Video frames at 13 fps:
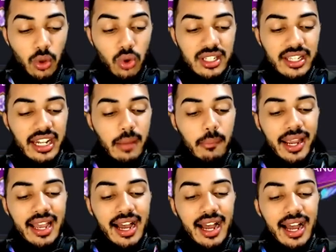não conseguirei
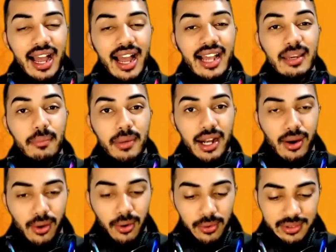pegar aqui pra
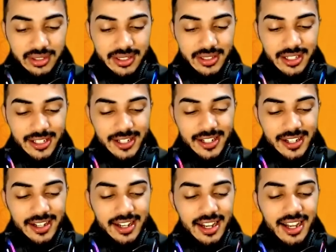conta.
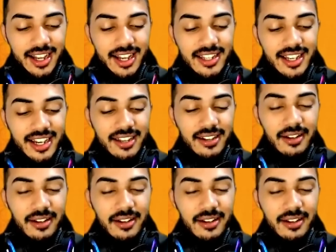Ai ai,